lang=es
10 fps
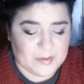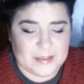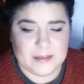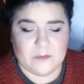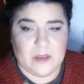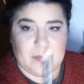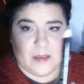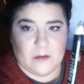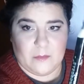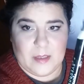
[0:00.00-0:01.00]
Porque este es un
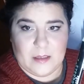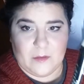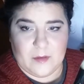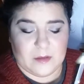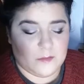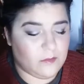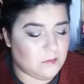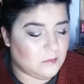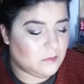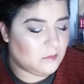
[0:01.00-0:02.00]
lápiz normal, entonces
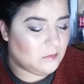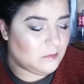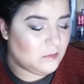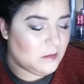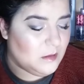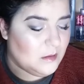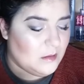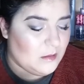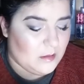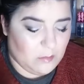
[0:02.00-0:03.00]
no
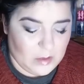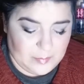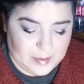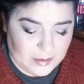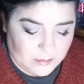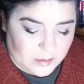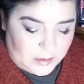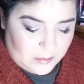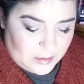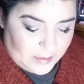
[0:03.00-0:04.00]
dibujar pelillos
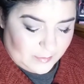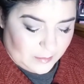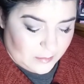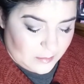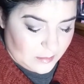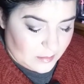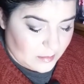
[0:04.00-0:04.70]
ni eso, nada.